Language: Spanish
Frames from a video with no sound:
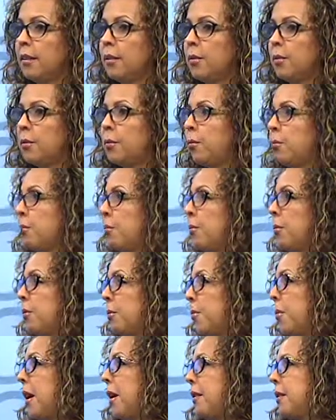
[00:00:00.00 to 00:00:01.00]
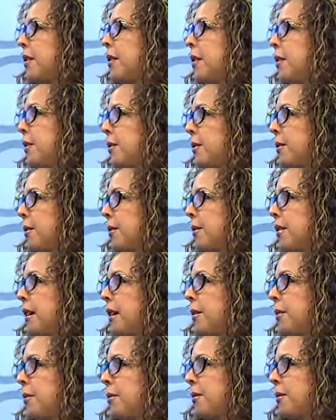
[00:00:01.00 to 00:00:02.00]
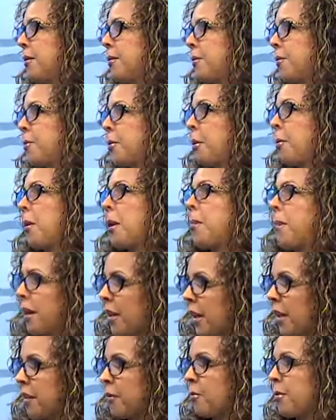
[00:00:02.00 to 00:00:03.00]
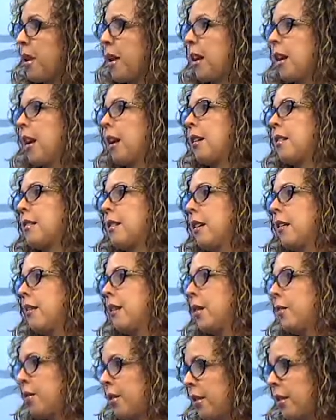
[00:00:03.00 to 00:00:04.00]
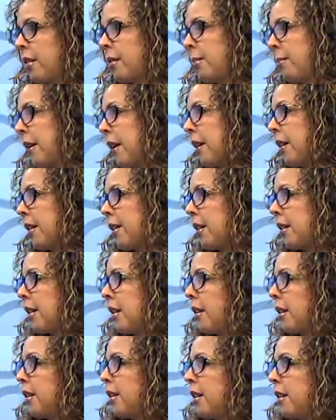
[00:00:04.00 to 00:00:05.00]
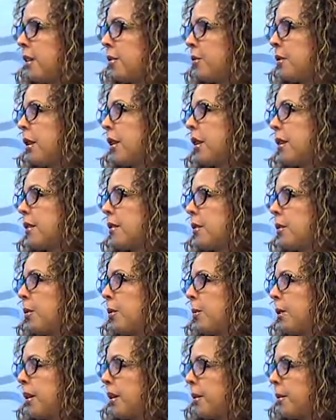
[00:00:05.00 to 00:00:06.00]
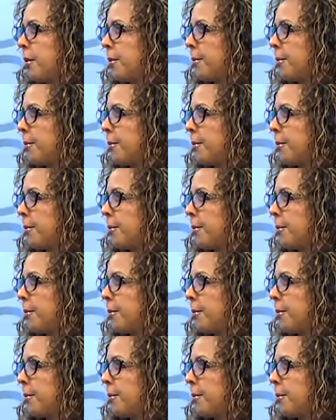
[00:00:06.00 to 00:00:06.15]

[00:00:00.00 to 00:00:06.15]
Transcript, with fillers: un, vacío, o sea, un problema que hay en una casa, ya ustedes van a tratar de claro, y las puertas